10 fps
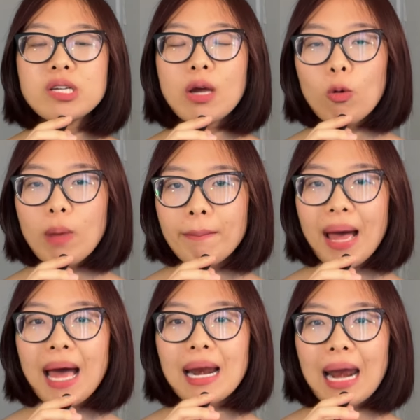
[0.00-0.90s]
Michelle
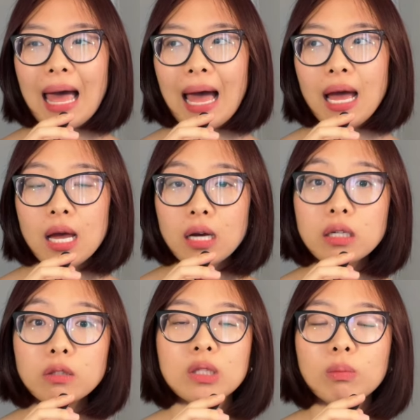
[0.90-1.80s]
Obama là
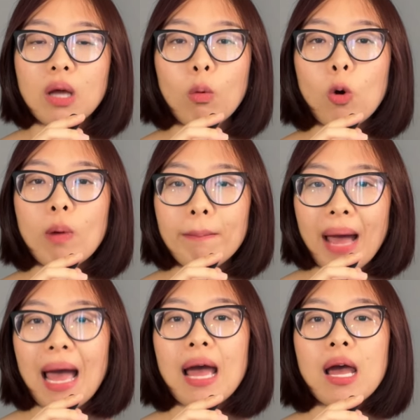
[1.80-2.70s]
vợ của Tổng thống
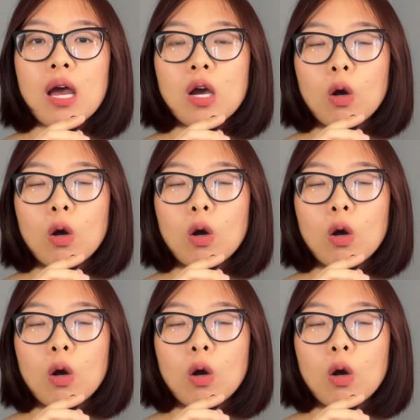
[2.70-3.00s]
Obama.